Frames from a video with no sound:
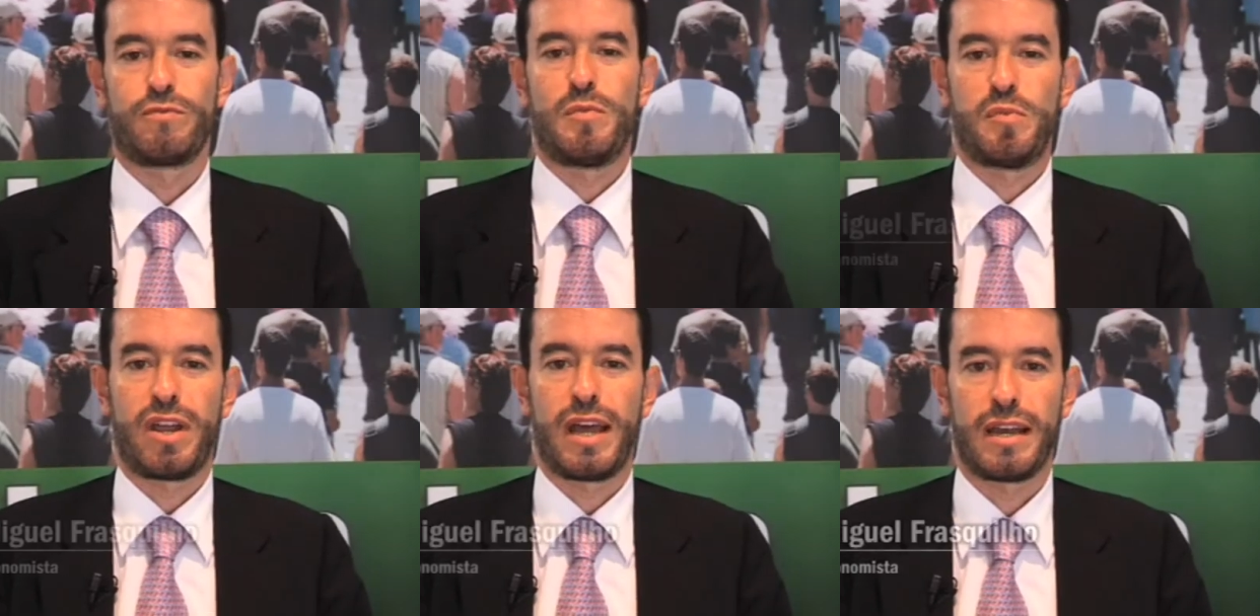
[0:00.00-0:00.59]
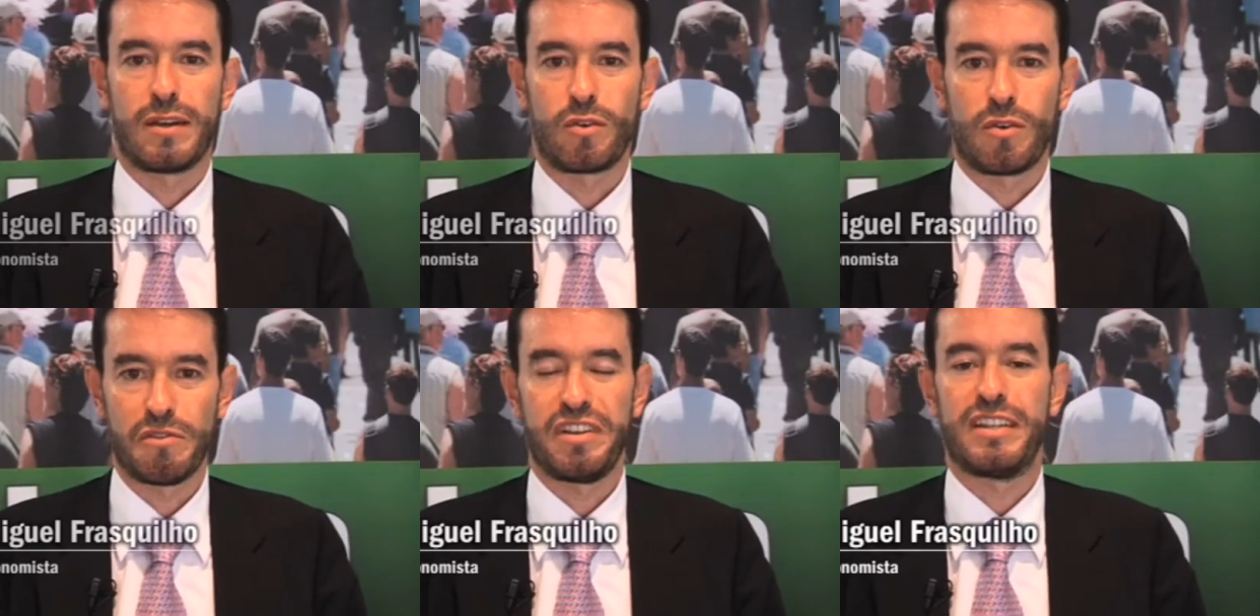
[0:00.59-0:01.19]
vou apoiar
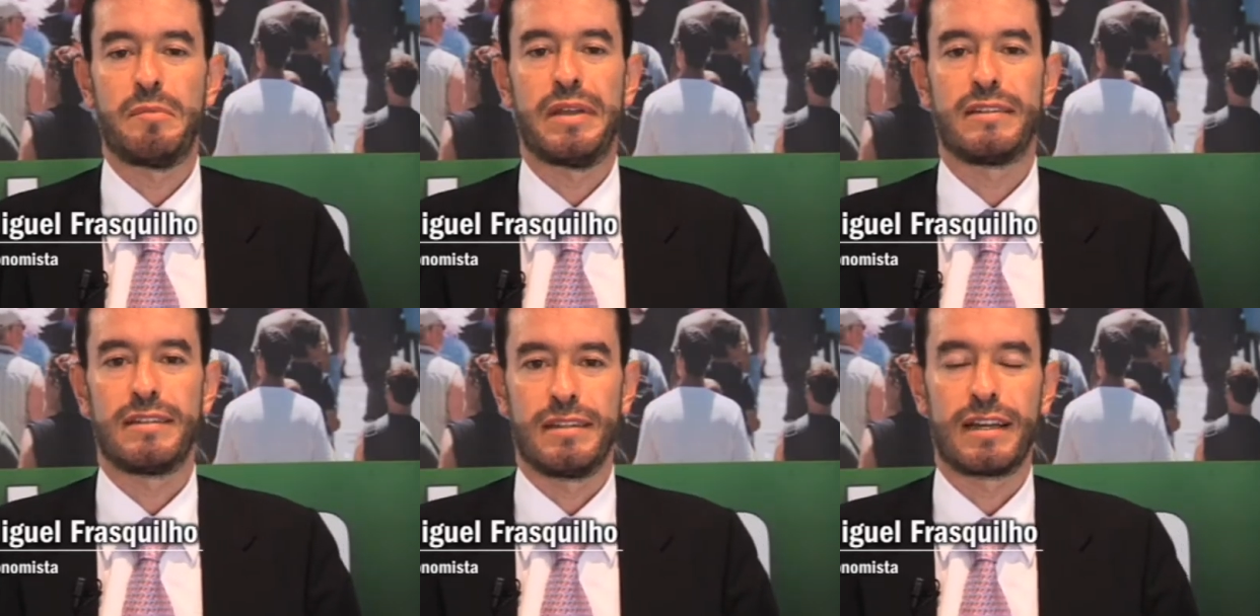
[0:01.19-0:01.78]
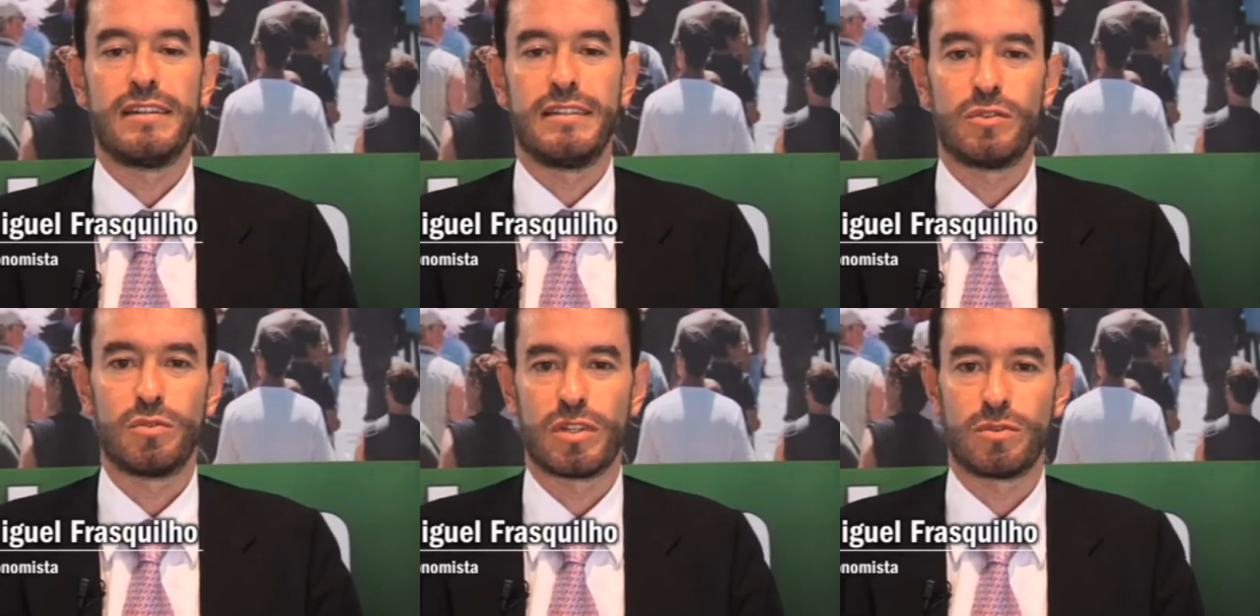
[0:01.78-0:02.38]
convictamente a
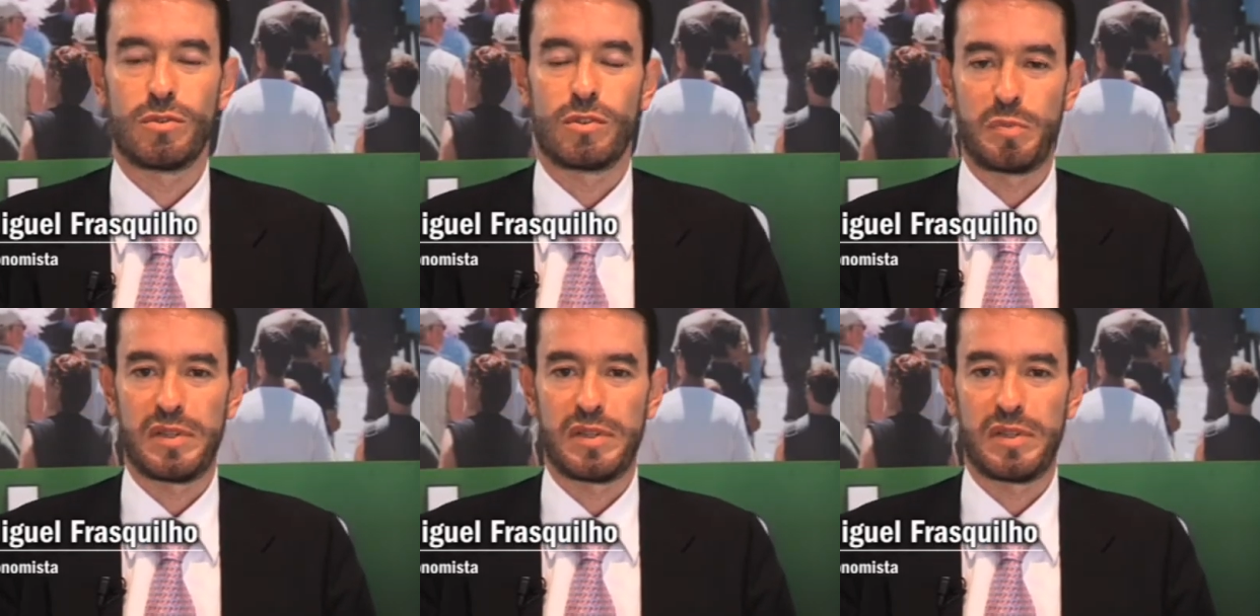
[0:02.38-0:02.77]
candidatura do Dr.